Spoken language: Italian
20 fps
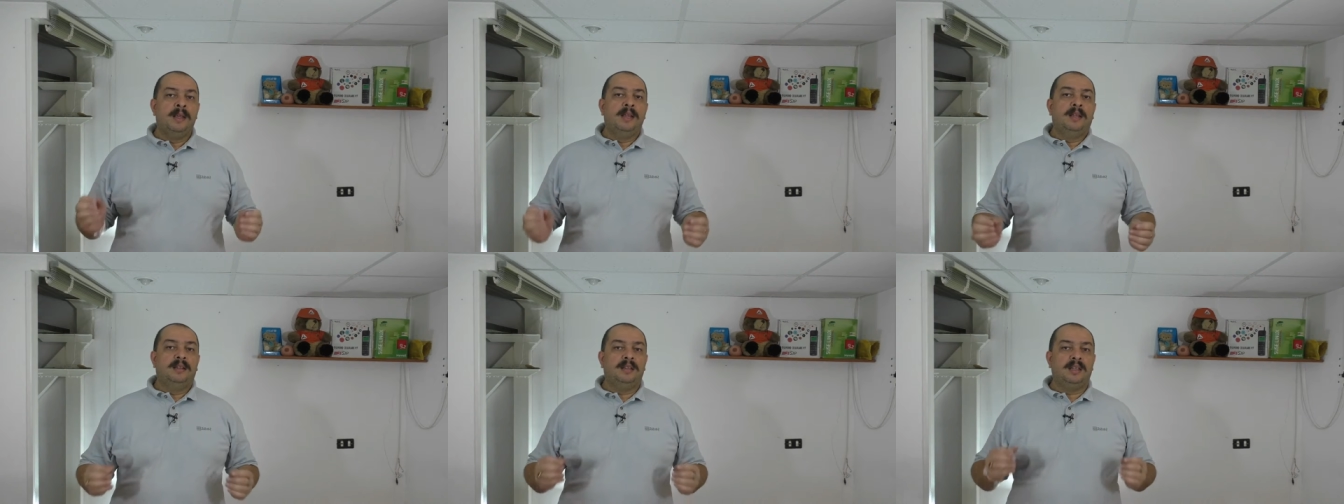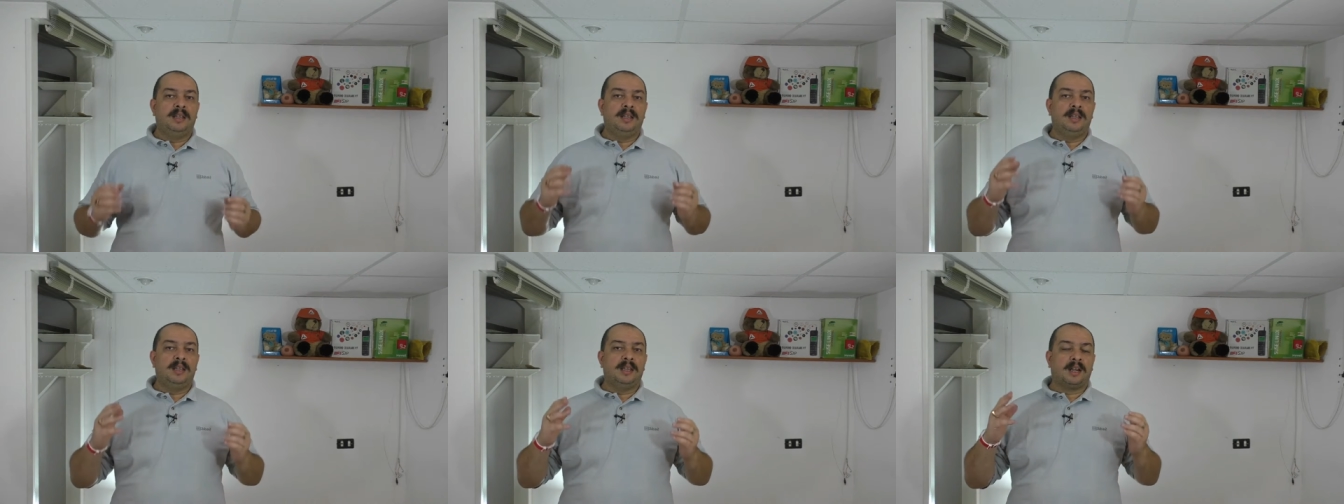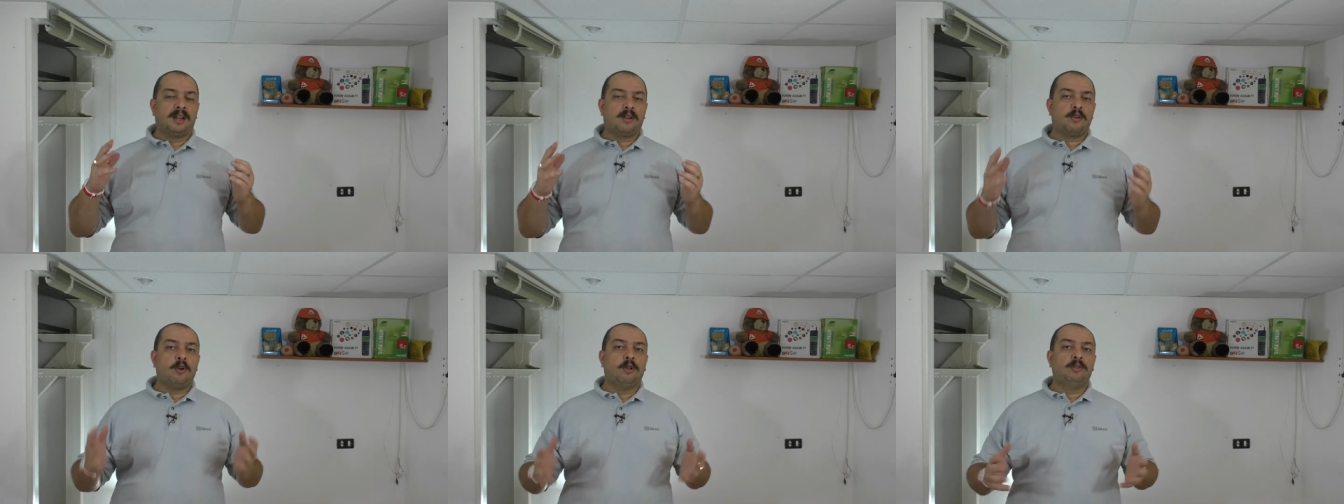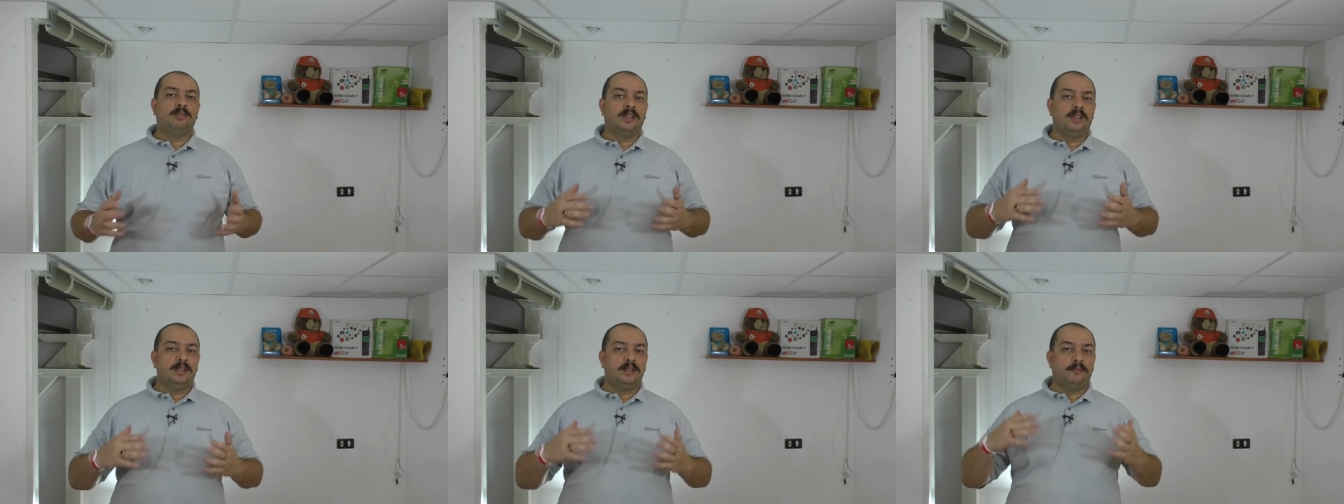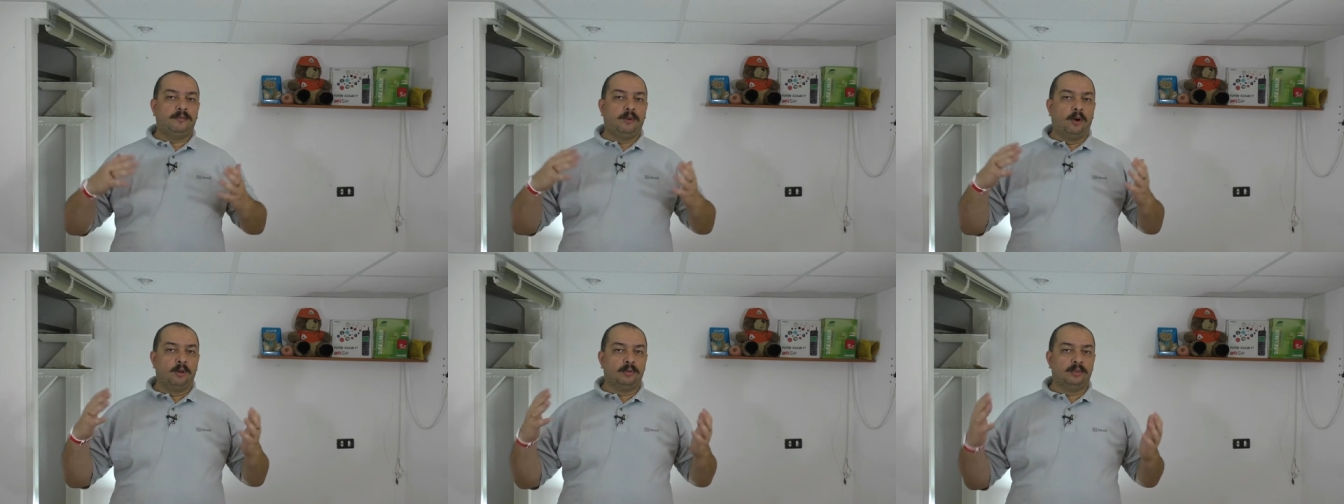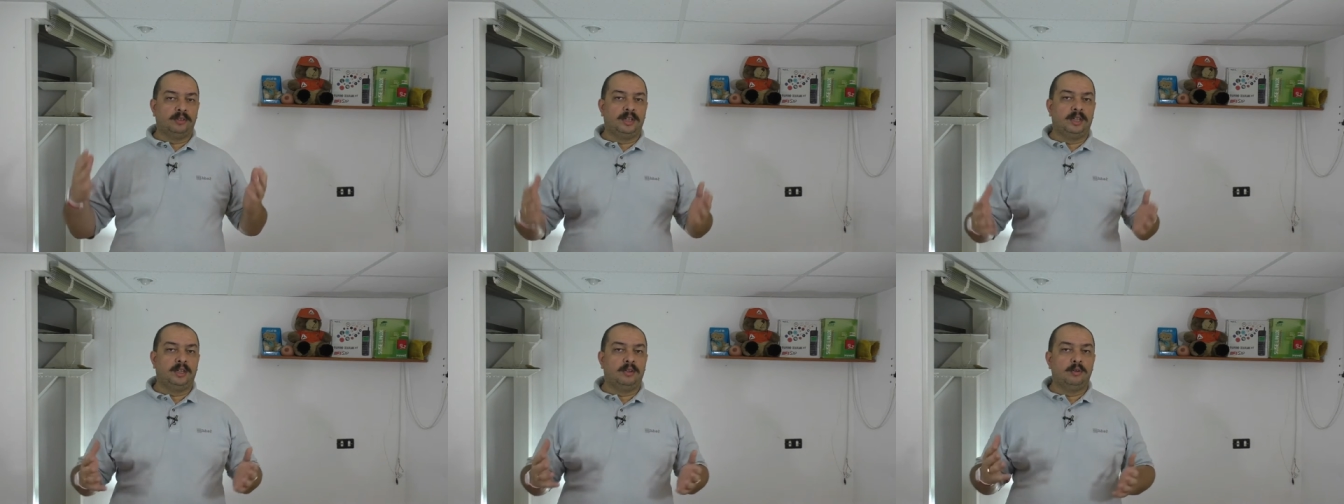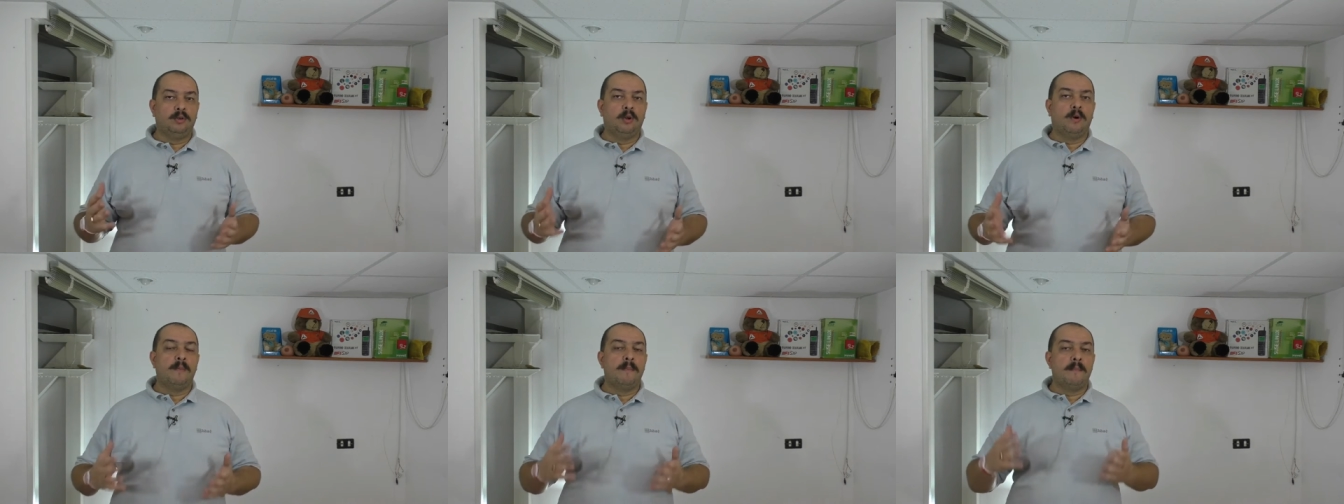di raccolte di fondi
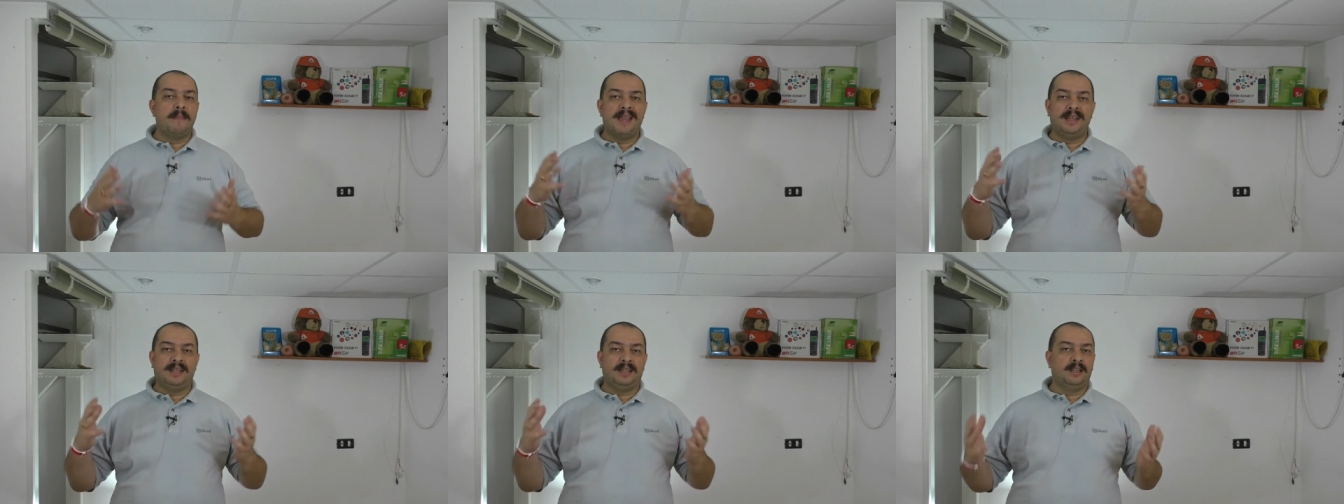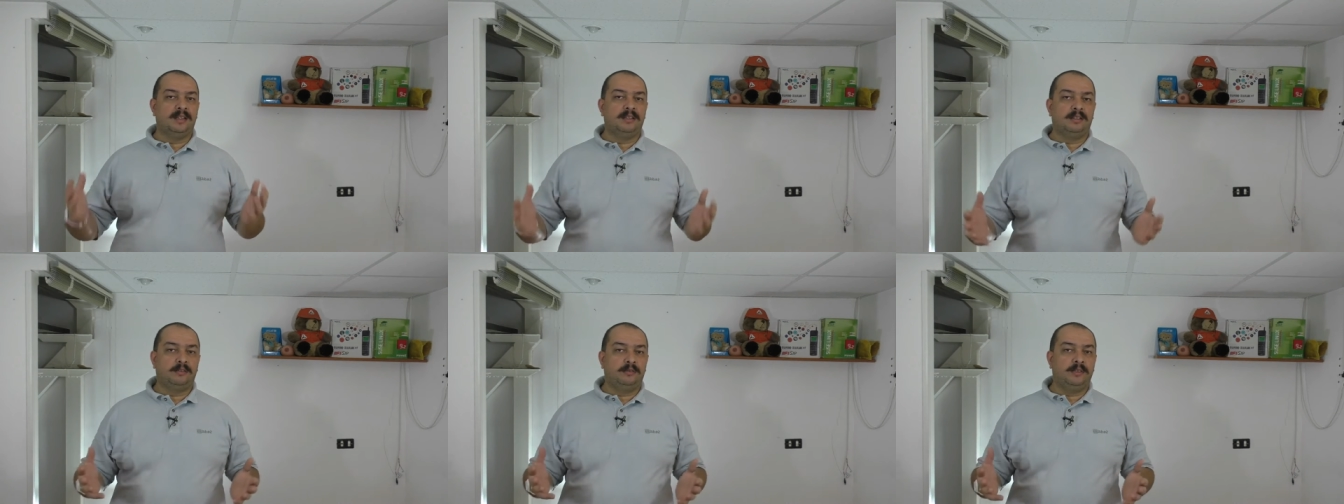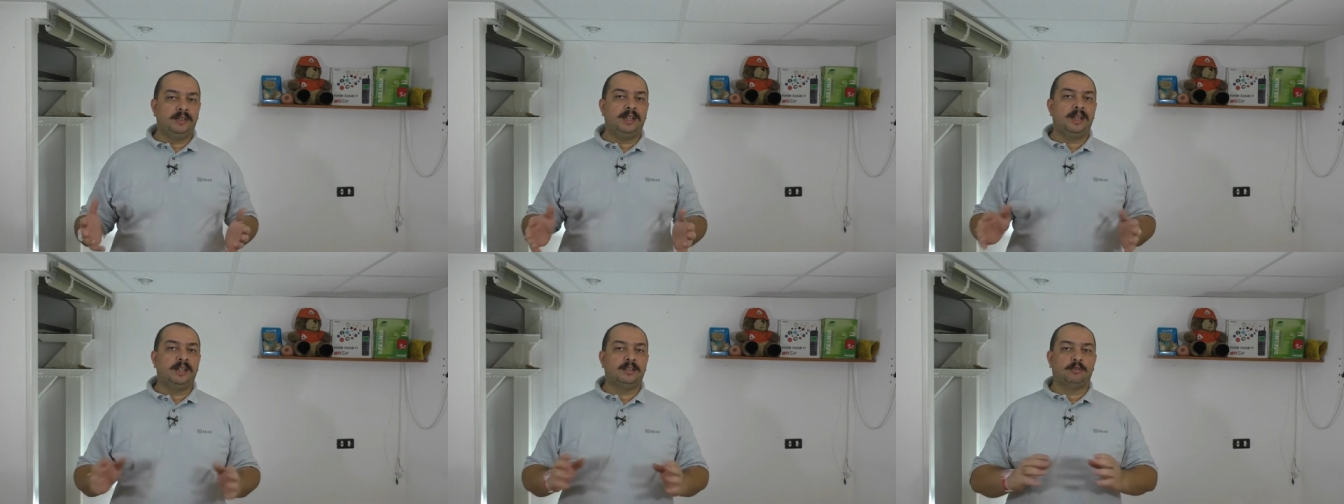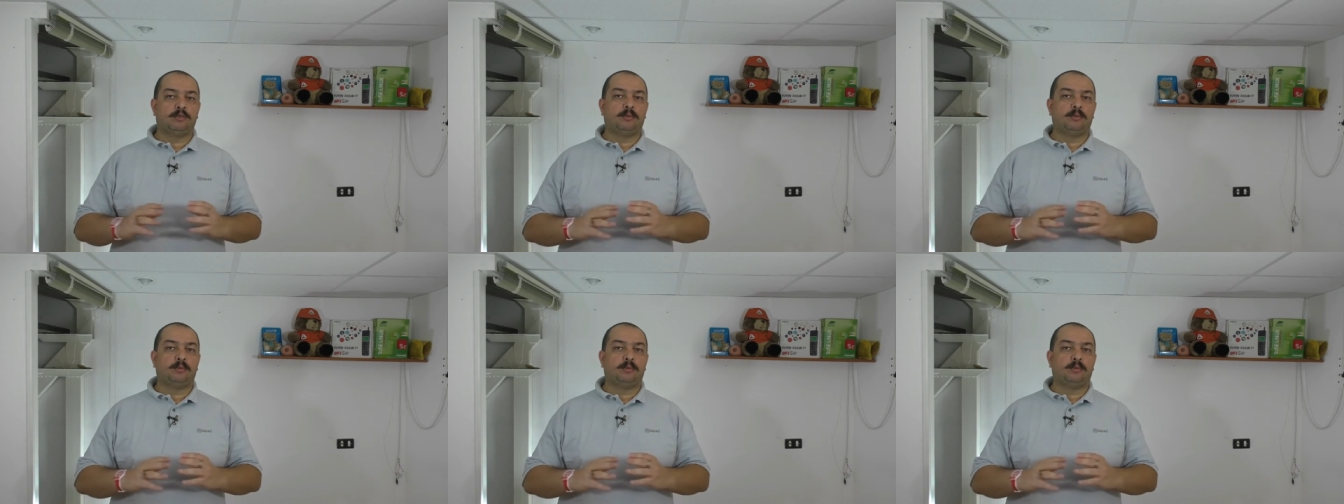non ben identificate,